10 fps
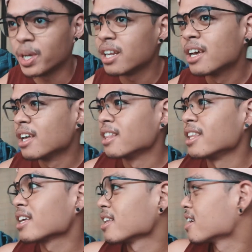Well,
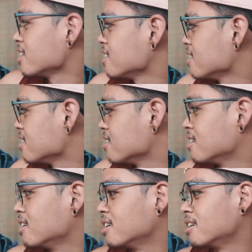technically,
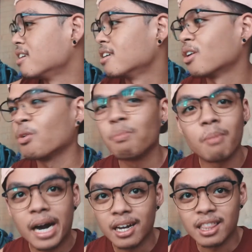
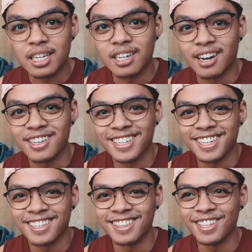home bag na siya kasi